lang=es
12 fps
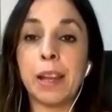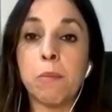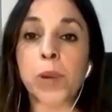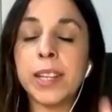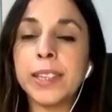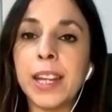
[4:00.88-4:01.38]

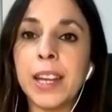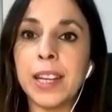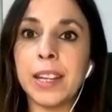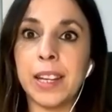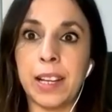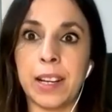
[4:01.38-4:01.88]
muerte
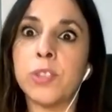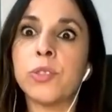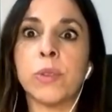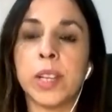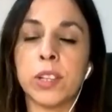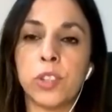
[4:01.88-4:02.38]
y
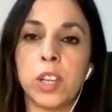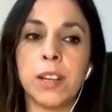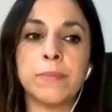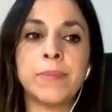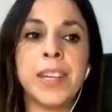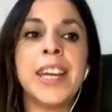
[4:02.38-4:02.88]

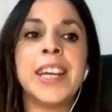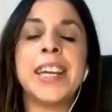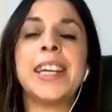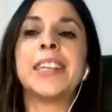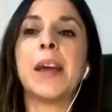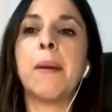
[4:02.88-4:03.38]
resurrección
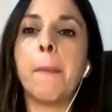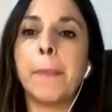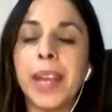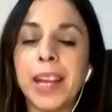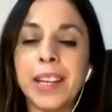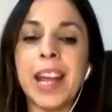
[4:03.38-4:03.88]
y
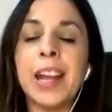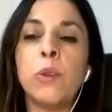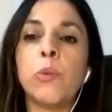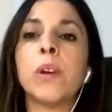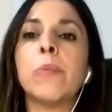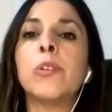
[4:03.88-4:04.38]
también el
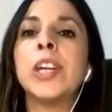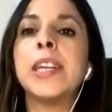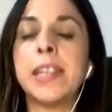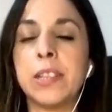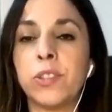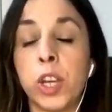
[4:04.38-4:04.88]
nuevo
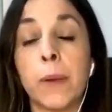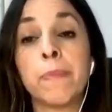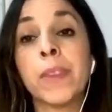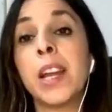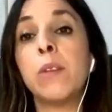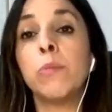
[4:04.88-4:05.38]
inicio.
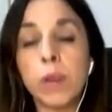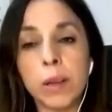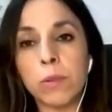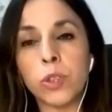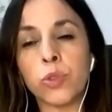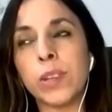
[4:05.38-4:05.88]
El
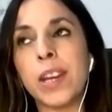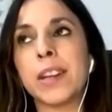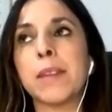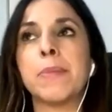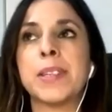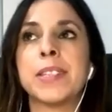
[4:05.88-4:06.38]
huevo es una
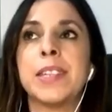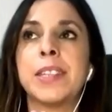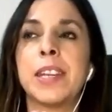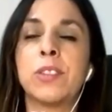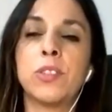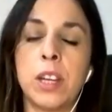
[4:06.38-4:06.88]

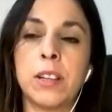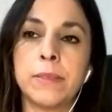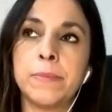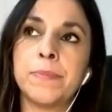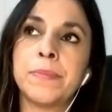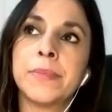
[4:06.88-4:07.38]

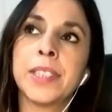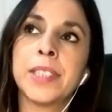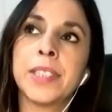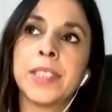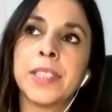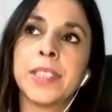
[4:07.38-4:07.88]
representación
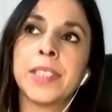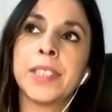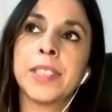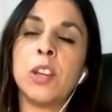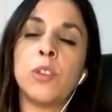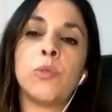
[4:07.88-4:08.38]

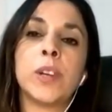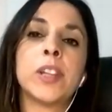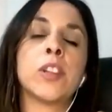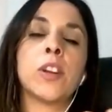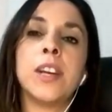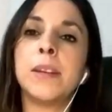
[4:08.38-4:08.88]
de
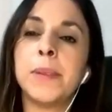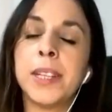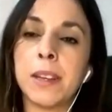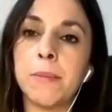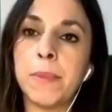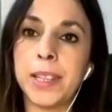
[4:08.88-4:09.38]
nuestros
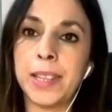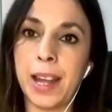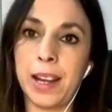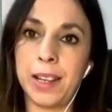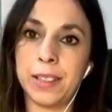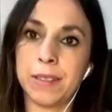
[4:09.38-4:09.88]
límites
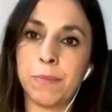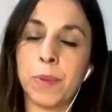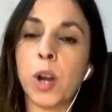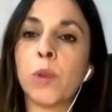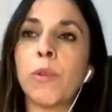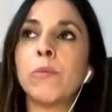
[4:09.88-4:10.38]
mentales,
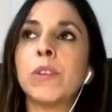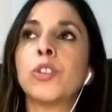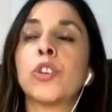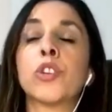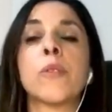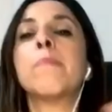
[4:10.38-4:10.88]
por lo cual
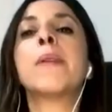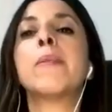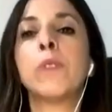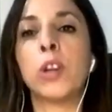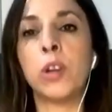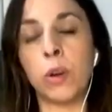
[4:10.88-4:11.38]
cuando
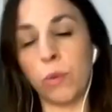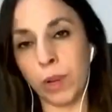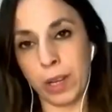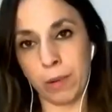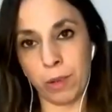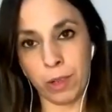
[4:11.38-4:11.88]
rompemos los
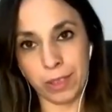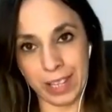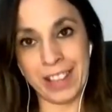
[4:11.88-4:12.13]
huevos,